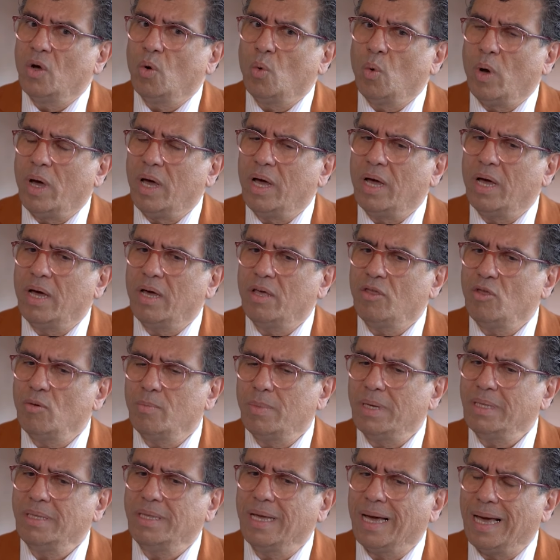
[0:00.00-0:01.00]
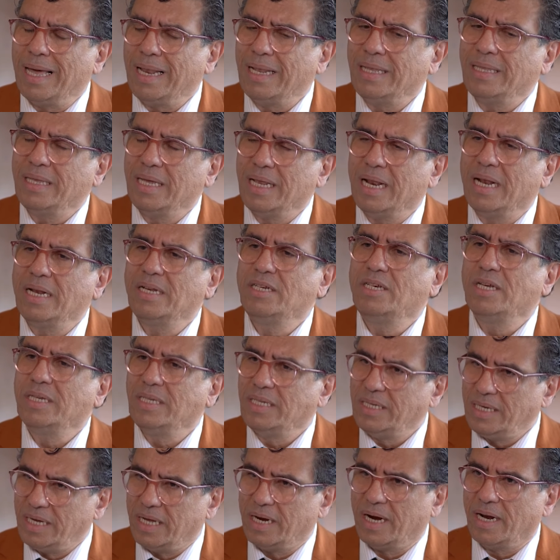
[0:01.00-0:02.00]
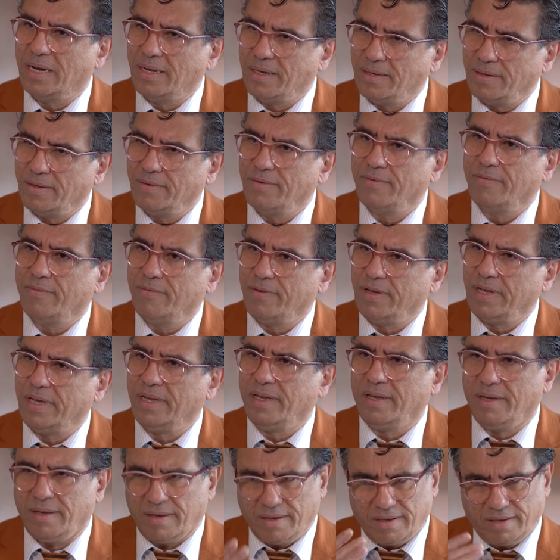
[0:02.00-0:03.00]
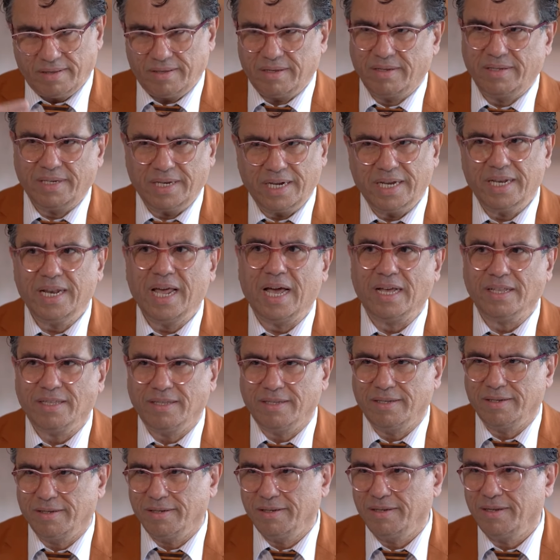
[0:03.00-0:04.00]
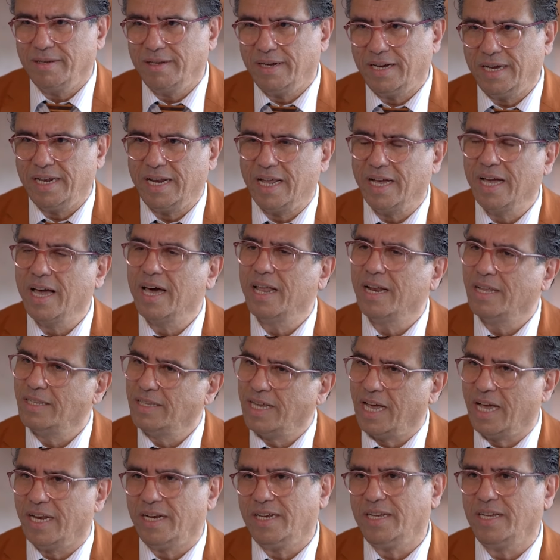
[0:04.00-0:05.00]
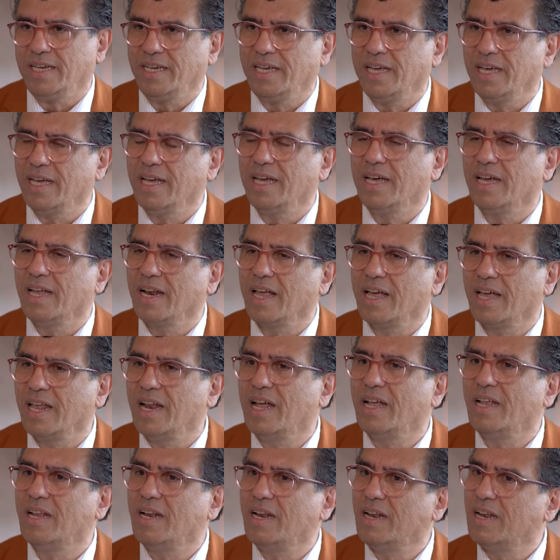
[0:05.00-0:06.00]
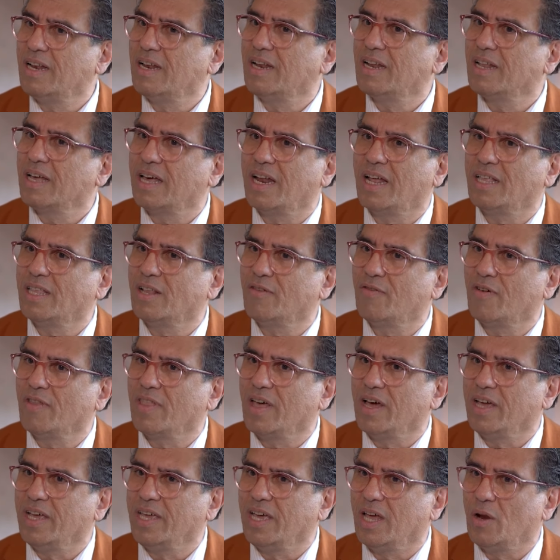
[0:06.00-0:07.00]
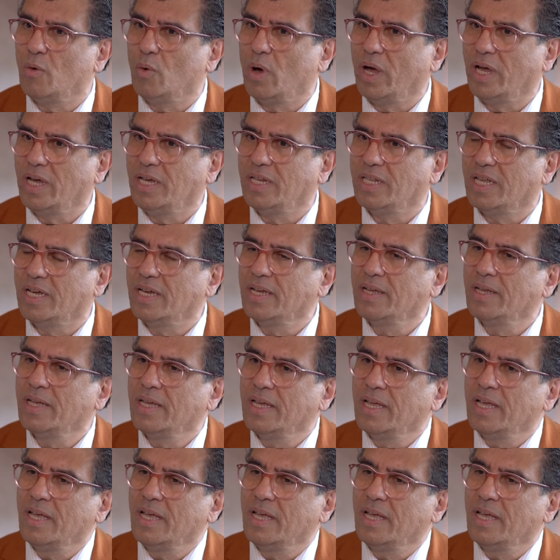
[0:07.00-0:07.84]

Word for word: وثم انتقلت الى الجزيره في التسعينات حين كانت يعني آه، القناه الفضائيه الوحيده